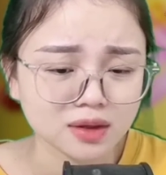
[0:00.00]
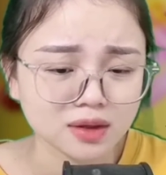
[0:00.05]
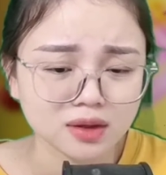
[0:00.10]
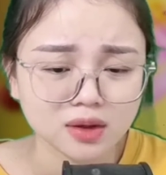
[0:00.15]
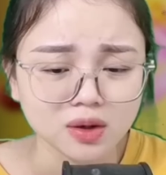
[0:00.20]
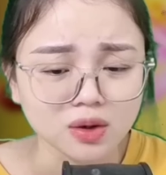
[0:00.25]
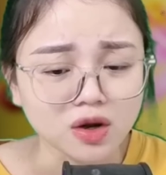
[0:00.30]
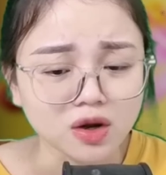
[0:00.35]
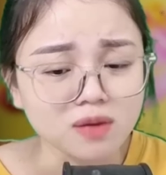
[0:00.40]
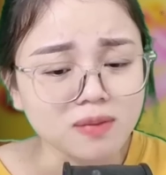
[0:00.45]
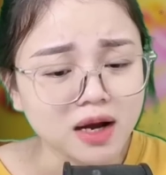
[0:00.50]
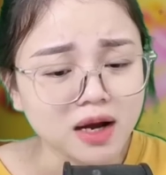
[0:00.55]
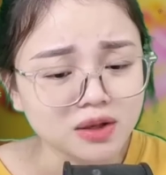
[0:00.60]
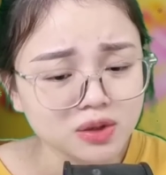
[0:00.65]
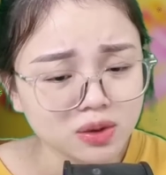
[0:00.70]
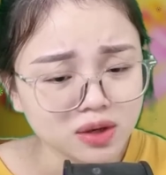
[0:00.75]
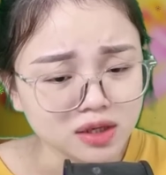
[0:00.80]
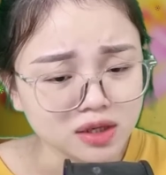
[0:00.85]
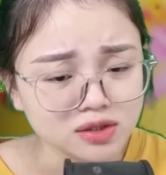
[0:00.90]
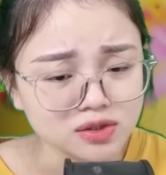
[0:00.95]
Con nói bao nhiêu
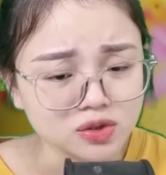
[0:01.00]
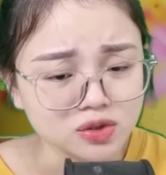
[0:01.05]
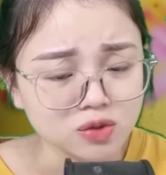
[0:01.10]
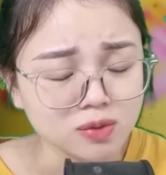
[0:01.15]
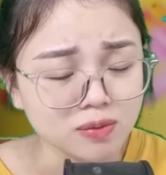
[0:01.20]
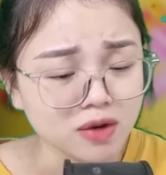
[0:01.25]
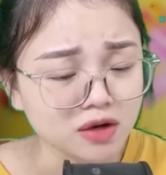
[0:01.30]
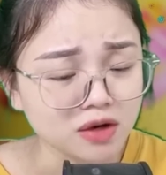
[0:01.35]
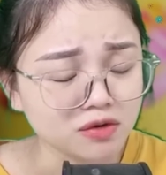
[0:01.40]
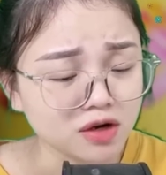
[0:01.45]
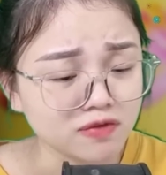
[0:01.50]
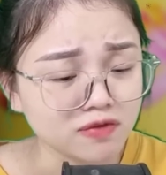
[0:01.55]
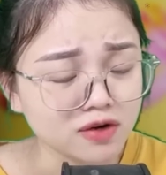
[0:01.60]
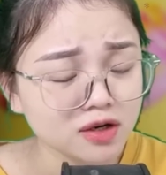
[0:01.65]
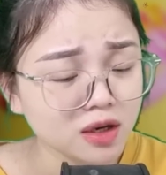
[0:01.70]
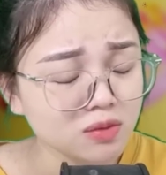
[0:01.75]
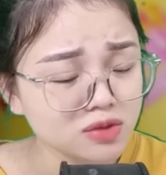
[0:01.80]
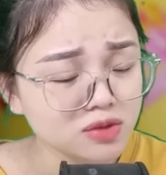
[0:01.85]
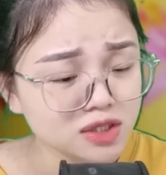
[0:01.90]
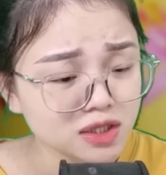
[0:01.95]
lần rồi mà mọi người vẫn
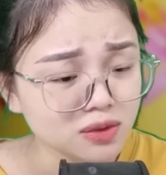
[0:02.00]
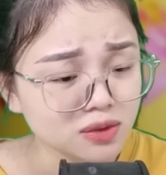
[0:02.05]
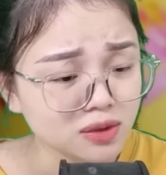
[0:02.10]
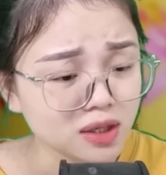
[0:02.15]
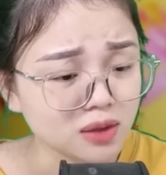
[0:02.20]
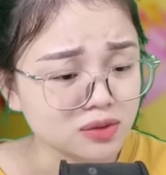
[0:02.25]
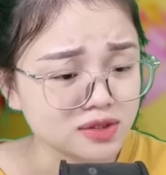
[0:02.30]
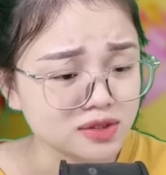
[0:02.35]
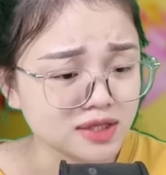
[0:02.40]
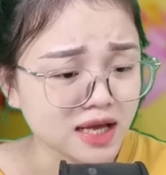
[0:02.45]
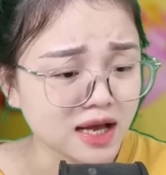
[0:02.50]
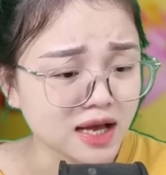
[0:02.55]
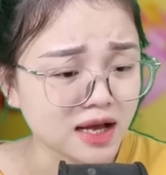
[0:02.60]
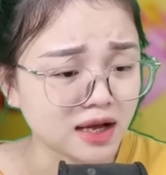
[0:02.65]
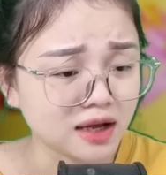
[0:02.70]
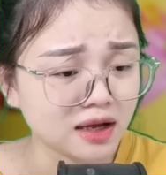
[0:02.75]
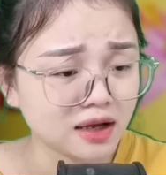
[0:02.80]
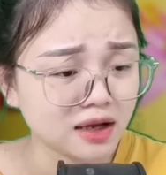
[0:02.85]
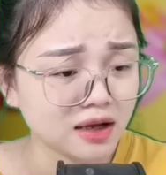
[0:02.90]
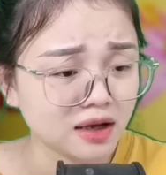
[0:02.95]
không chịu hiểu ra
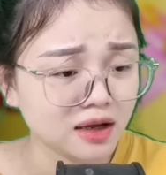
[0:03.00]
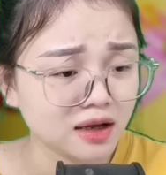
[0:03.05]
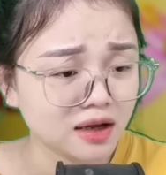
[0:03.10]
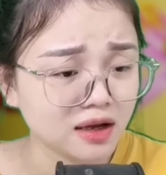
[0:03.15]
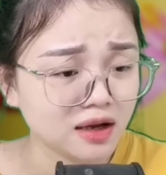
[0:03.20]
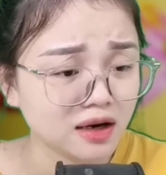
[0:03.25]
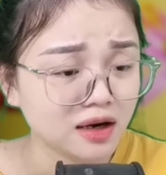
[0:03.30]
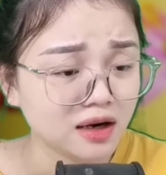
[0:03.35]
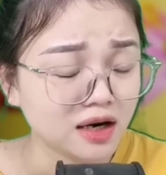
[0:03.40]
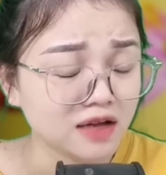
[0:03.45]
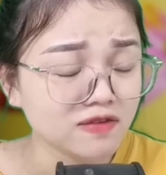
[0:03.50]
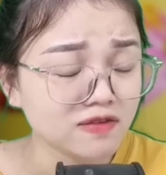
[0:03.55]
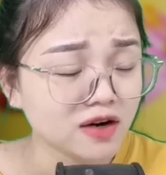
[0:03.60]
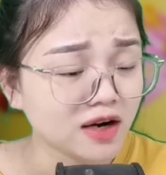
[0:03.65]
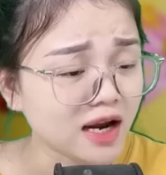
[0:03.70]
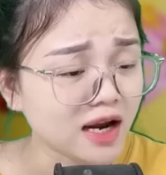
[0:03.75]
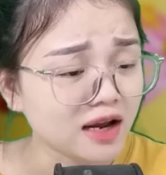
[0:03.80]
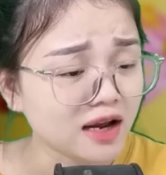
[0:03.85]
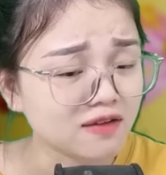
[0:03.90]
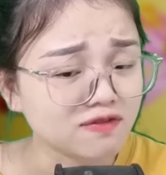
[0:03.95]
à? Lấy vợ
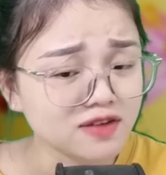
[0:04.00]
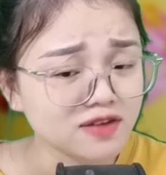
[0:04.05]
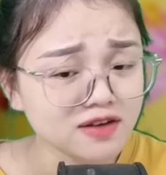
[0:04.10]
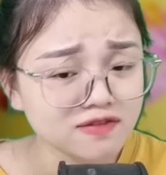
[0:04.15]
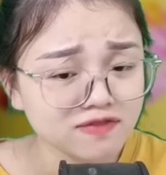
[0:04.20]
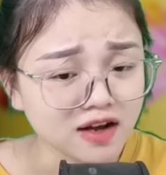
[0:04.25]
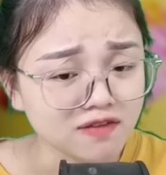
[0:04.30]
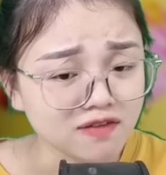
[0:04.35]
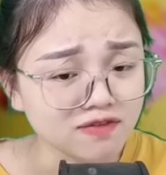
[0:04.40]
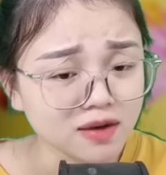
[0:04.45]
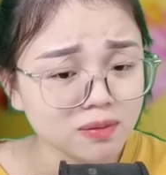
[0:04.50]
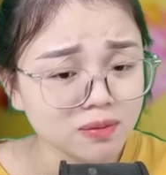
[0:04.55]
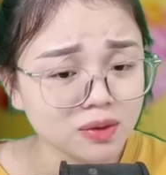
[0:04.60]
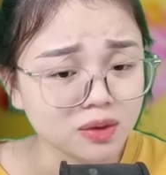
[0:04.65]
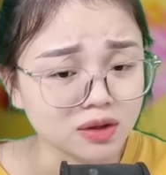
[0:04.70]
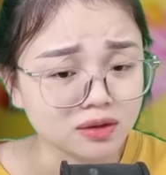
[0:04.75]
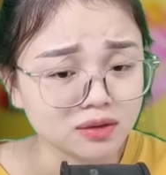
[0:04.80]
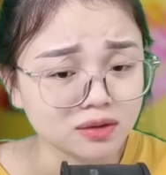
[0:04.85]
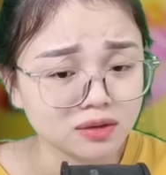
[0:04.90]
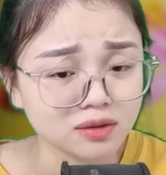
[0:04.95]
là vi phạm pháp
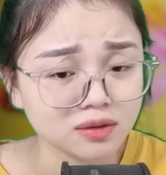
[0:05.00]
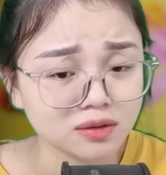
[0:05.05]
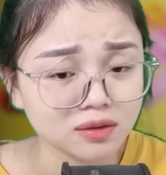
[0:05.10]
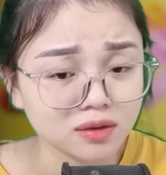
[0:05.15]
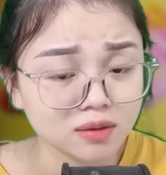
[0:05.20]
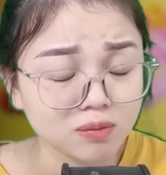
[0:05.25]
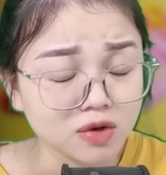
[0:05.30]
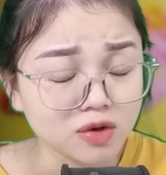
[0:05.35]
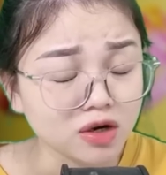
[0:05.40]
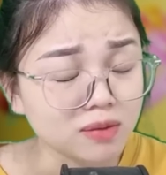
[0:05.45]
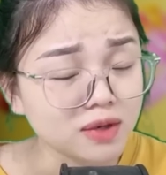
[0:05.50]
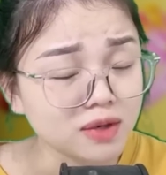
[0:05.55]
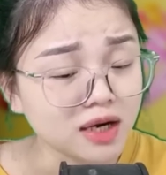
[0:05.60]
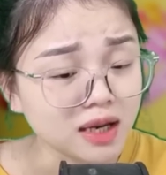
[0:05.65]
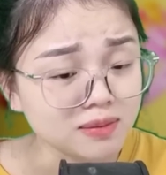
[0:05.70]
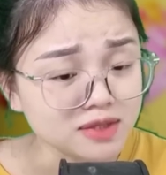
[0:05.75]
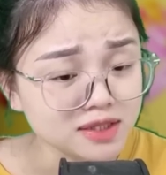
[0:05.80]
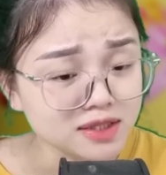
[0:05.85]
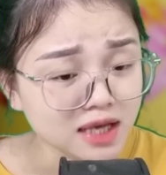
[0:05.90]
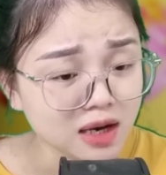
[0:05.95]
luật. Mọi người bị
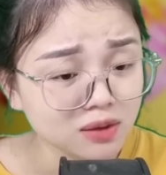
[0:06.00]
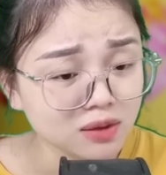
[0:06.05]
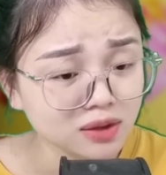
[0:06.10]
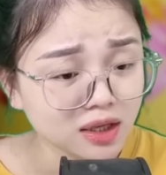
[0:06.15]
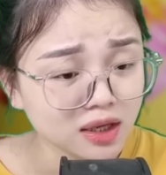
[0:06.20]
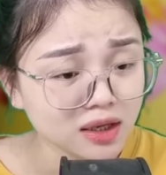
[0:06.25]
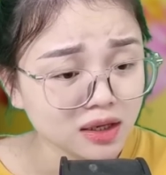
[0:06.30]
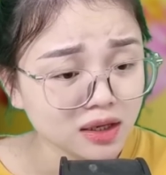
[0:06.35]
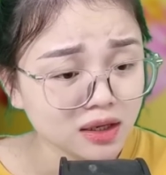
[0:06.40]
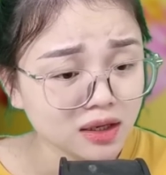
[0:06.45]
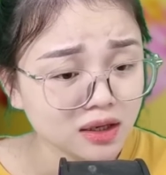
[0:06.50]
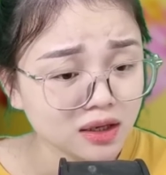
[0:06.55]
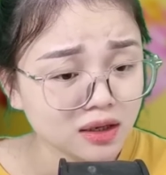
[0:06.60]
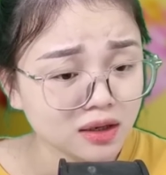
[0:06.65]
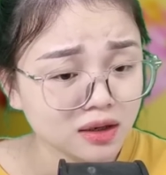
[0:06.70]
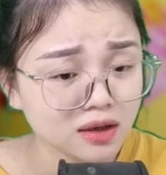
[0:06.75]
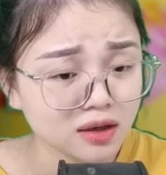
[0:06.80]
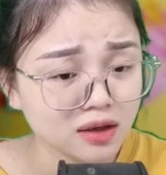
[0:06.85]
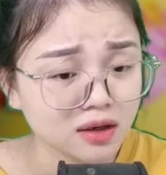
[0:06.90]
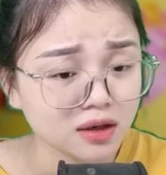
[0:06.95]
làm sao thế?
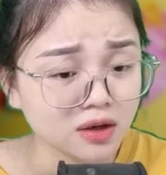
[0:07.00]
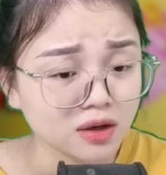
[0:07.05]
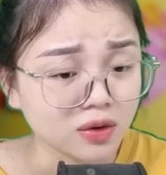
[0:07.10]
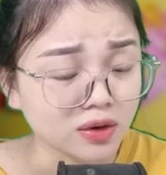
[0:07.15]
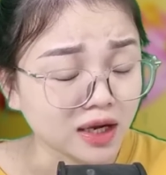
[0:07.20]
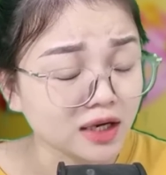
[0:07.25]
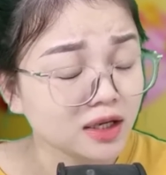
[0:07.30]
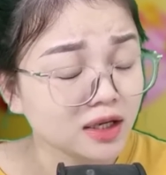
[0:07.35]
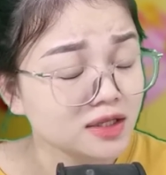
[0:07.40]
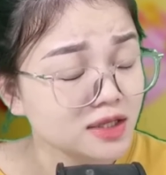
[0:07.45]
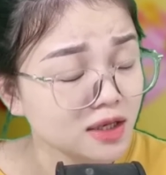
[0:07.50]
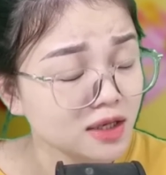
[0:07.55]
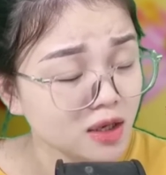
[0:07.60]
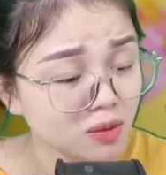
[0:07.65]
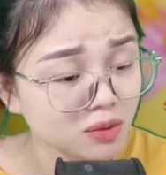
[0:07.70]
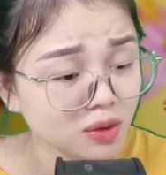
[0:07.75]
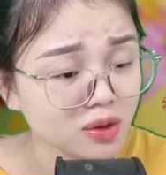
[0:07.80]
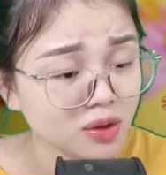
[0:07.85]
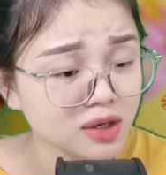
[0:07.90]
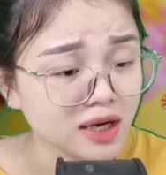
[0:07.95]
Đừng đánh ta ra
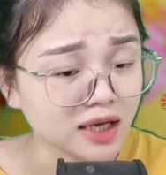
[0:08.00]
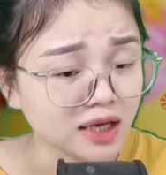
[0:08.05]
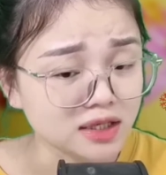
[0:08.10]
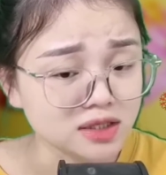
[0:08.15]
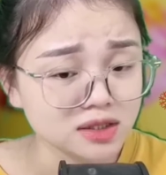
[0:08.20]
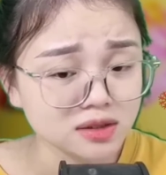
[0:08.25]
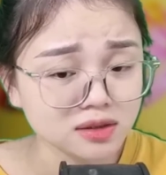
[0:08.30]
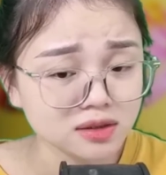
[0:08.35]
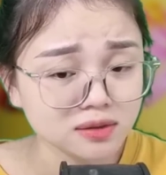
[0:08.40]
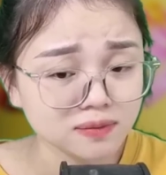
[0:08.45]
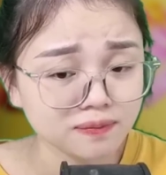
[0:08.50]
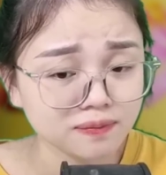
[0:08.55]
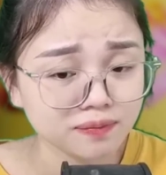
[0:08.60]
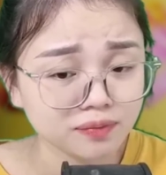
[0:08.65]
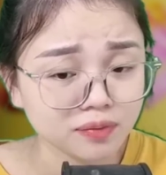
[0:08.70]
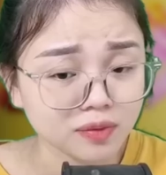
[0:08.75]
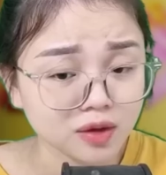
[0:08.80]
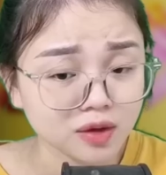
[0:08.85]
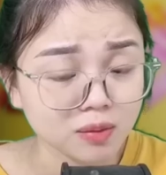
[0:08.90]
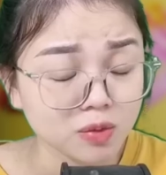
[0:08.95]
nông nỗi này chứ.
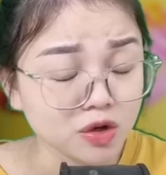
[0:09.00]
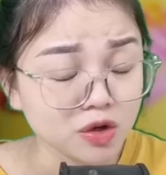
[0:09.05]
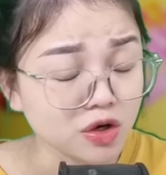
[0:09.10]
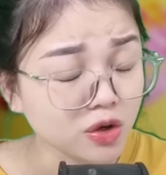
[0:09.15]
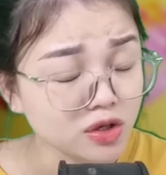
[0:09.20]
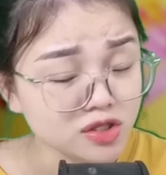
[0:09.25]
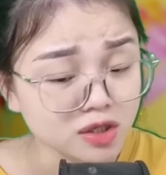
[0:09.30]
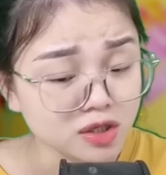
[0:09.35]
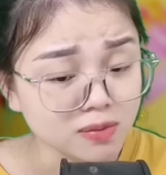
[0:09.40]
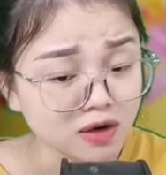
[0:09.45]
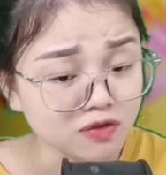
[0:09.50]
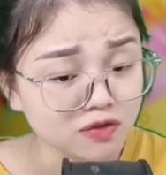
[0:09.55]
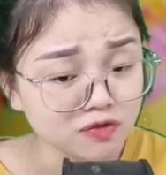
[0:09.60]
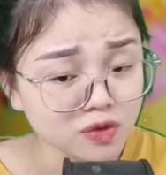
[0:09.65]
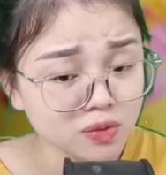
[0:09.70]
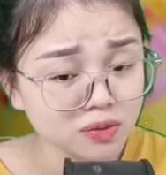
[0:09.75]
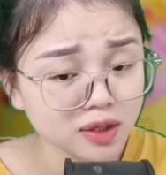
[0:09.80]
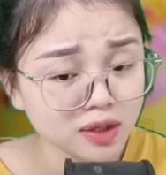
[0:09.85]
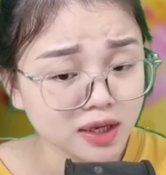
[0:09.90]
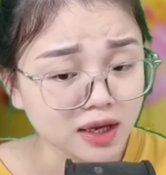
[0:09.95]
Mọi người coi trời bằng
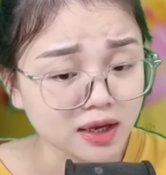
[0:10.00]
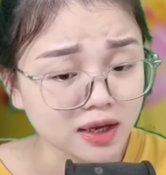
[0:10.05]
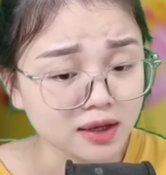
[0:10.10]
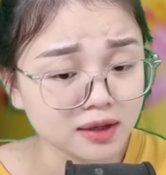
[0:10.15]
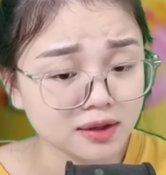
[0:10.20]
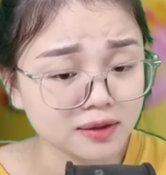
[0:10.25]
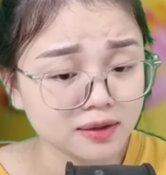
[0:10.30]
vung đấy à?